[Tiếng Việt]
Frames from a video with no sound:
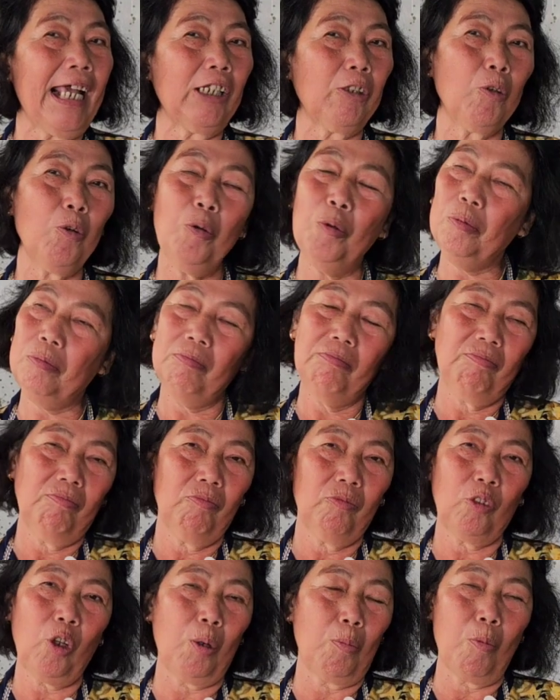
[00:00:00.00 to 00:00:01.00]
gan thuốc
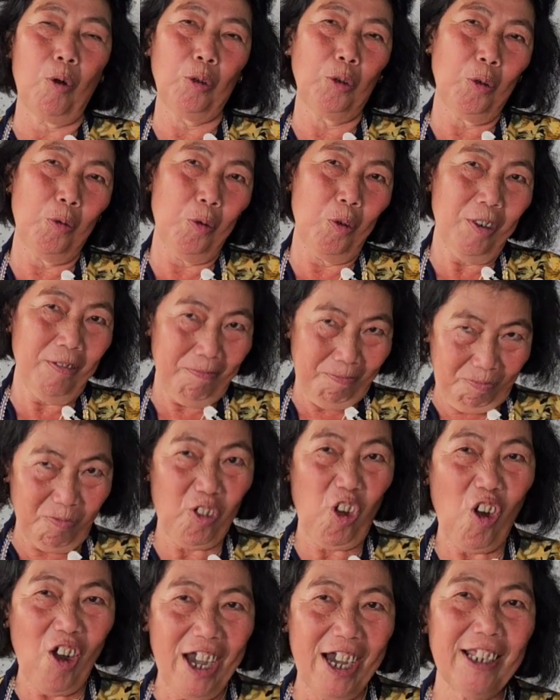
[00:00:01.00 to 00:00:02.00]
toàn bộ thuốc
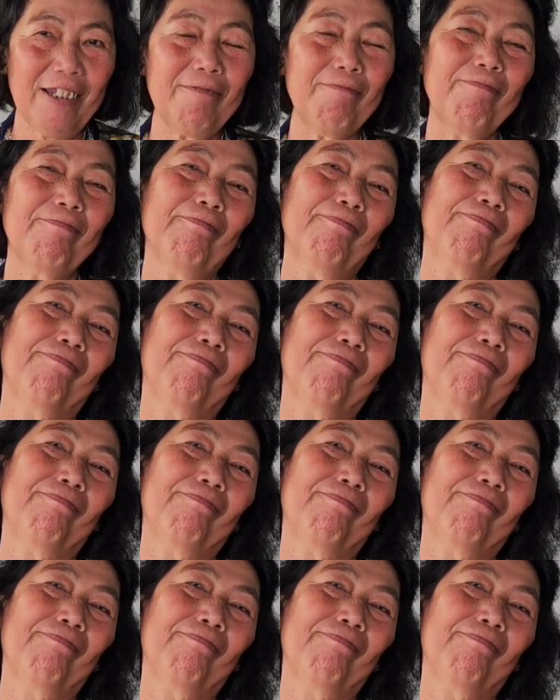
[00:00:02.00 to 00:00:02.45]
giúp hết. cho